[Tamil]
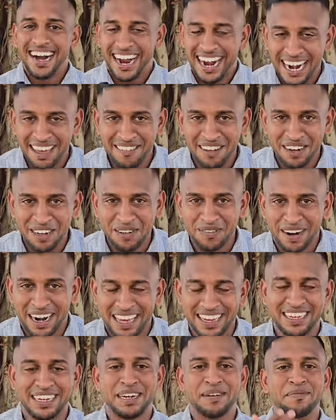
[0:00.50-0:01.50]
அனைவருக்கும்
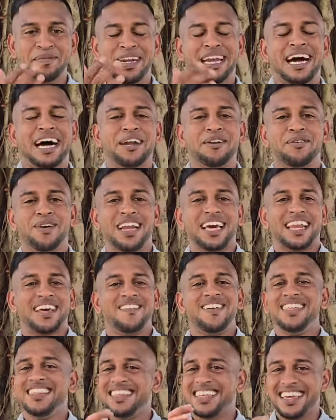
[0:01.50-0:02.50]
வணக்கம் நான் உங்கள்
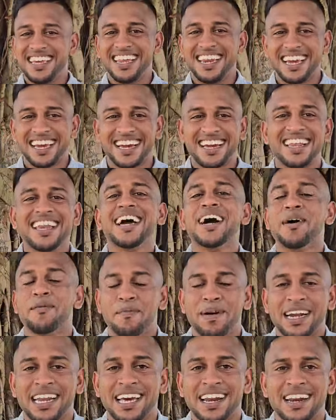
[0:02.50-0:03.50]
அரவிந்த் இலங்கையில்
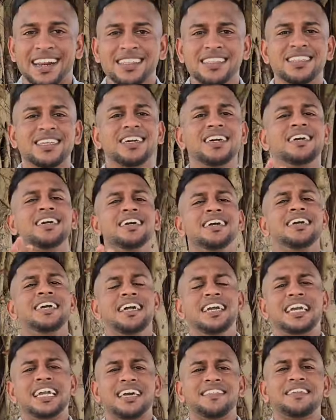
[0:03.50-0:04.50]
மன்னார்லேருந்து
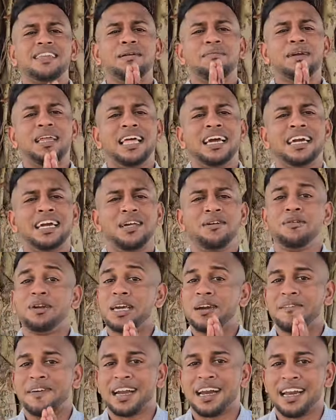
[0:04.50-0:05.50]
இன்றைய தினம்
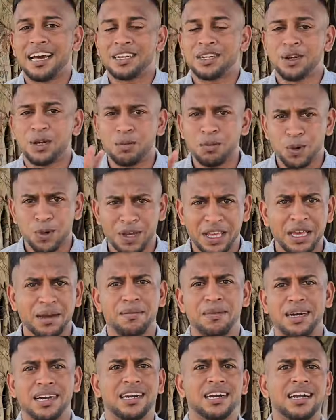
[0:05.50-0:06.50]
இலங்கையினுடைய வரலாற்றில் ஒரு
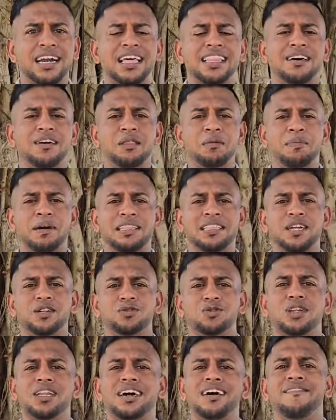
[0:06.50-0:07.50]
முக்கியமான நாள் அதாவது
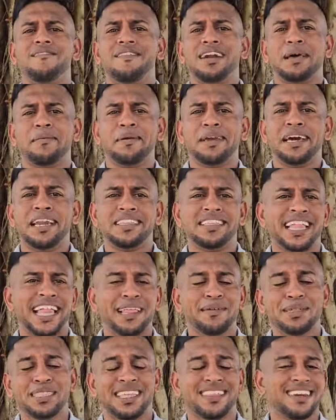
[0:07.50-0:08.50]
பார்த்தீங்கன்னு சொன்னால் வளமையான
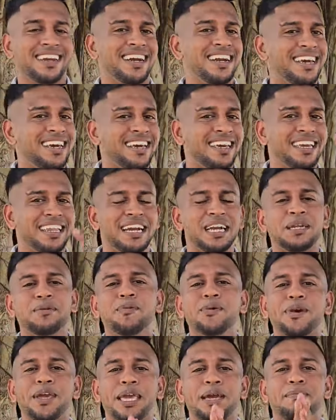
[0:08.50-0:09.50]
ஜனாதிபதி தேர்தலில் இரண்டு
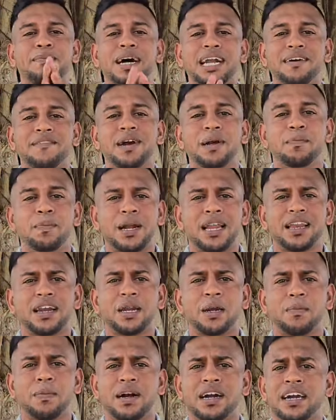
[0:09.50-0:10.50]
முக்கியமான
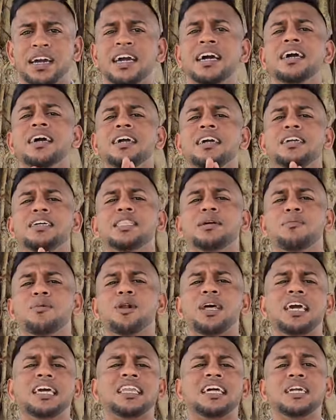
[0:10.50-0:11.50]
வேட்பாளர்கள் இருப்பாங்க இந்த
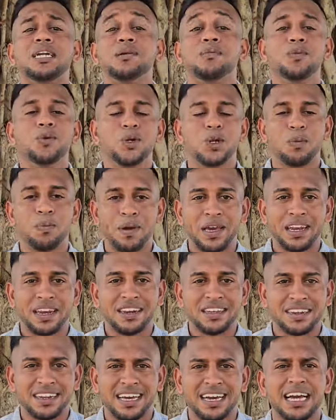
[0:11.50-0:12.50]
முறை ரெண்டு மூன்று பேர்
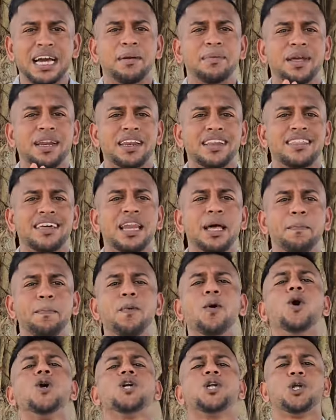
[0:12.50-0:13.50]
இருக்கிறாங்க அப்படின்றதால
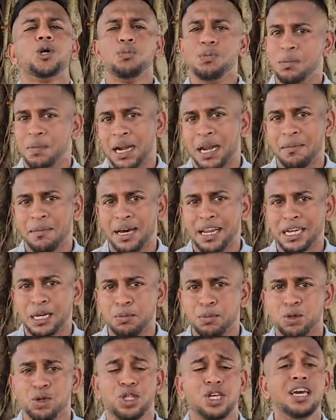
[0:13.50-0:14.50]
போட்டி ரொம்ப பலமாக
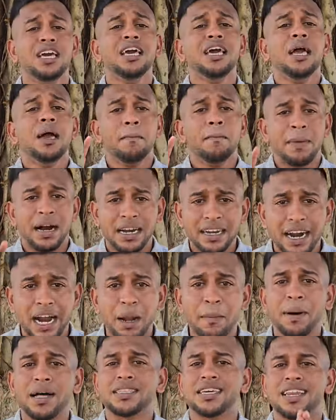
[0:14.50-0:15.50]
இருக்க போது
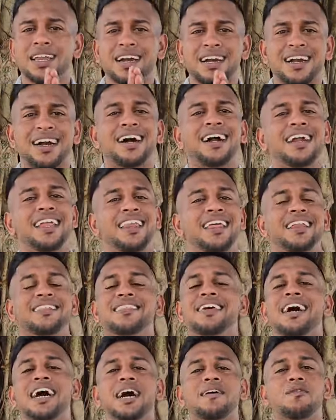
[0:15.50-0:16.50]
மக்கள் பார்த்தீங்கன்னா
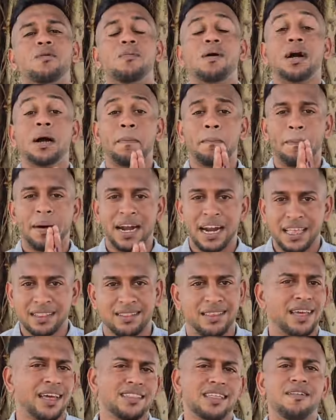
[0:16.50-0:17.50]
காலையிலிருந்தே ஆர்வமாக பல
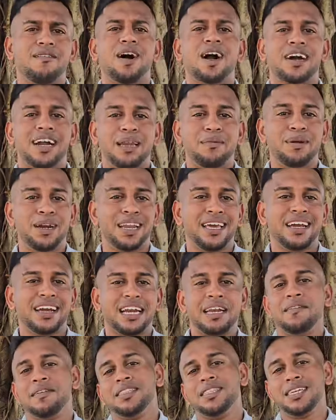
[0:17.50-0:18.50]
தேர்தல் வாக்களிப்பு
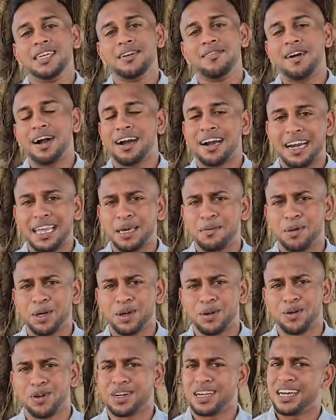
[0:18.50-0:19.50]
நிலையங்களில் வந்து வாக்களிக்க
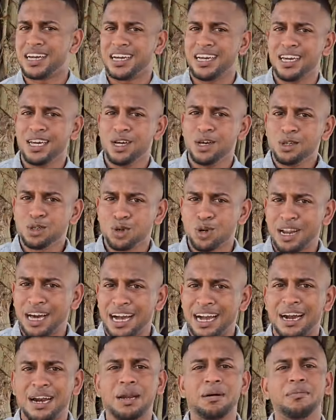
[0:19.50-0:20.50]
போய்கொண்டிருக்காங்க ஸோ
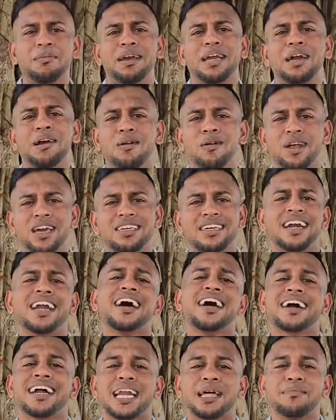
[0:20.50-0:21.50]
நாங்களும் எங்களுடைய
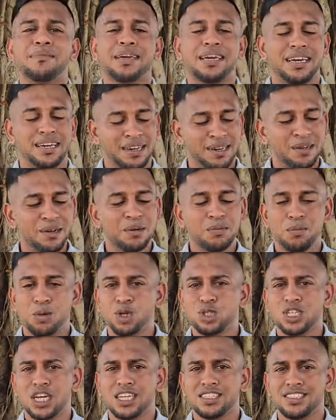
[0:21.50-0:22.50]
ஜனநாயக கடமையை
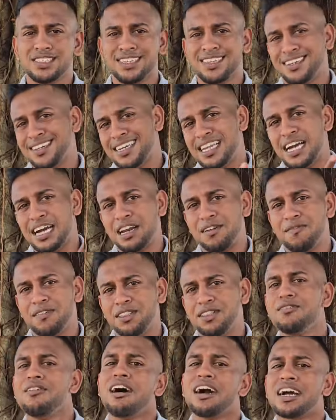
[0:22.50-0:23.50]
முடிச்சாச்சு
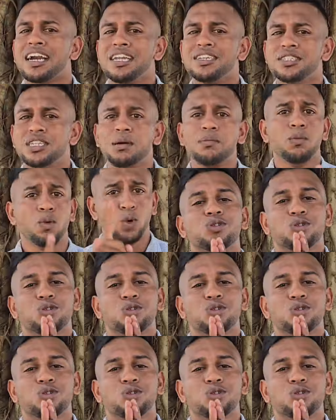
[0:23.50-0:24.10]
நாங்களும் வந்து வாக்களிச்சிட்டோம்